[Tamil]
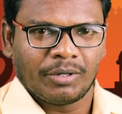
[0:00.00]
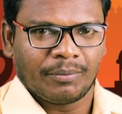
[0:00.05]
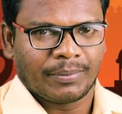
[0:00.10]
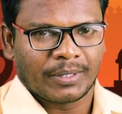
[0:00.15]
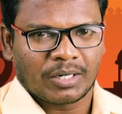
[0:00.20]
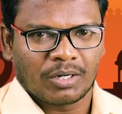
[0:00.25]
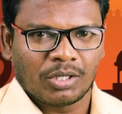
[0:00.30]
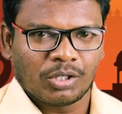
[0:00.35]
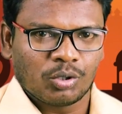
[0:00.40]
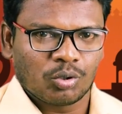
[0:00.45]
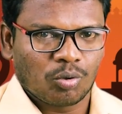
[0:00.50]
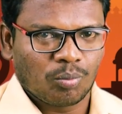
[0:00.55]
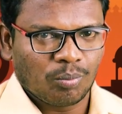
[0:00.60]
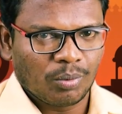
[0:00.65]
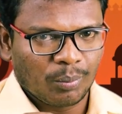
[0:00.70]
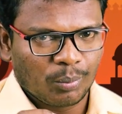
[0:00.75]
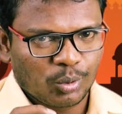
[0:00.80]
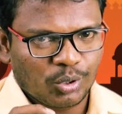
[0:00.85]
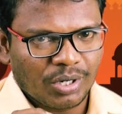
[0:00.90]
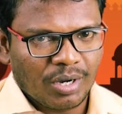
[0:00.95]
வைப்பார் அது
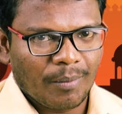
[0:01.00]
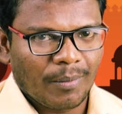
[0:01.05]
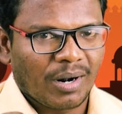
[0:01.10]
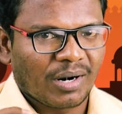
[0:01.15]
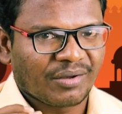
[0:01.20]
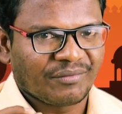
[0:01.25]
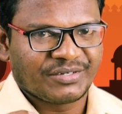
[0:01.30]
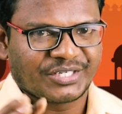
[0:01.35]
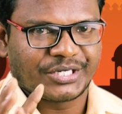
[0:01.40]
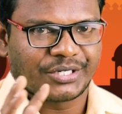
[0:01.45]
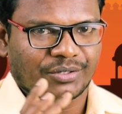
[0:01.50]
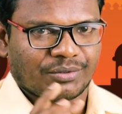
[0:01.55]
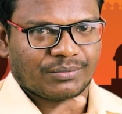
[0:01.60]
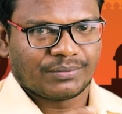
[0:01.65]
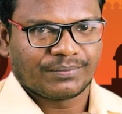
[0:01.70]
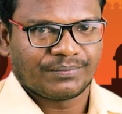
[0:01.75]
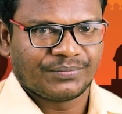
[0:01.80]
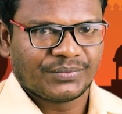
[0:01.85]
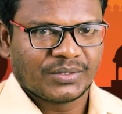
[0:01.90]
ரொம்ப முக்கியமான விஷயம்